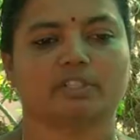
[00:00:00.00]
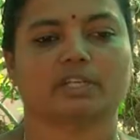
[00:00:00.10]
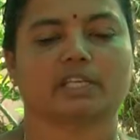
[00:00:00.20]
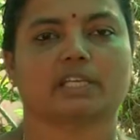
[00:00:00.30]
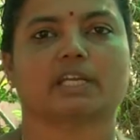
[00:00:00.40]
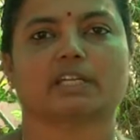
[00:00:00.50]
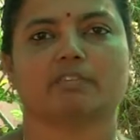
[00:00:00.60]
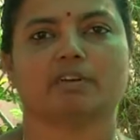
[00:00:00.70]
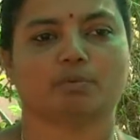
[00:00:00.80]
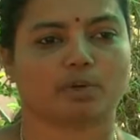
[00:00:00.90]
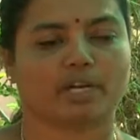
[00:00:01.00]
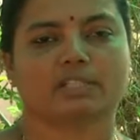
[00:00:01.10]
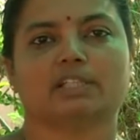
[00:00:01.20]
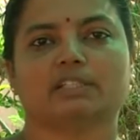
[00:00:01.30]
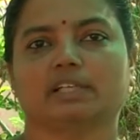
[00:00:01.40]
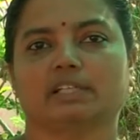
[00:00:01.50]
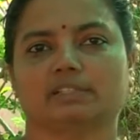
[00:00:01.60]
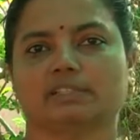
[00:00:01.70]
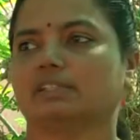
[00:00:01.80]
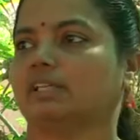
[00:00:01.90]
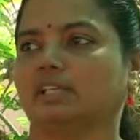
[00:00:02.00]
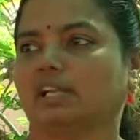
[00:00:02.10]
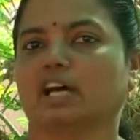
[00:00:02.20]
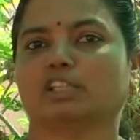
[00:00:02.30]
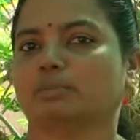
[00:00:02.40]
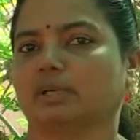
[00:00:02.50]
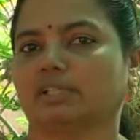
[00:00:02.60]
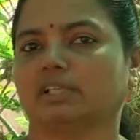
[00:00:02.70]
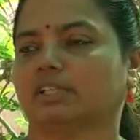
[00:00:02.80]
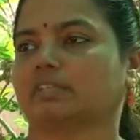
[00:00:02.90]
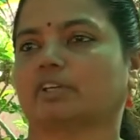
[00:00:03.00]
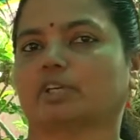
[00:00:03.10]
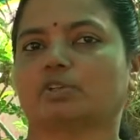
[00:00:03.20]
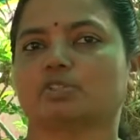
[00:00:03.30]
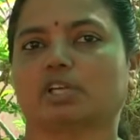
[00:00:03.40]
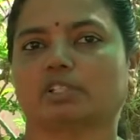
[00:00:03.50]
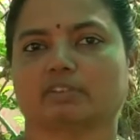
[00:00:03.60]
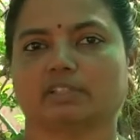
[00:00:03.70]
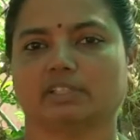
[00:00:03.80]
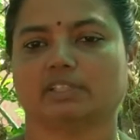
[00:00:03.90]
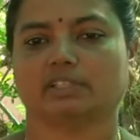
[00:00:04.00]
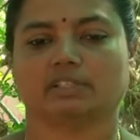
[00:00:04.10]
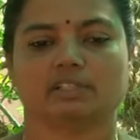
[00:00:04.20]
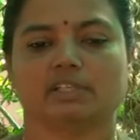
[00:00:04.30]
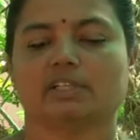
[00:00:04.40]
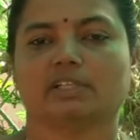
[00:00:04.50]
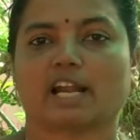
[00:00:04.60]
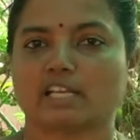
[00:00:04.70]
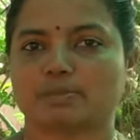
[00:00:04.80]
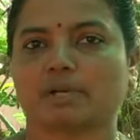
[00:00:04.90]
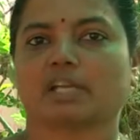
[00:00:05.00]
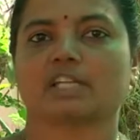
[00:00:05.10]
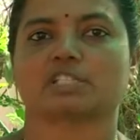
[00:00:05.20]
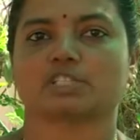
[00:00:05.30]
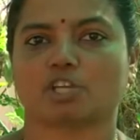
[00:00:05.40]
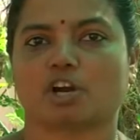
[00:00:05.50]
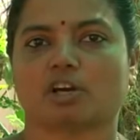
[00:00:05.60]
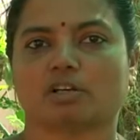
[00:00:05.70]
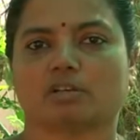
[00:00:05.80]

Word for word: வந்து ஏற்கனவே ஒரு இடத்துலேருந்து எடுத்து தான் நாற்று மாதிரி தான் எடுத்து வைக்கிறோம் ஸோ அதுக்கு வந்து அந்த டிரான்ஸ்பிளான்டேஷன் ஷாக்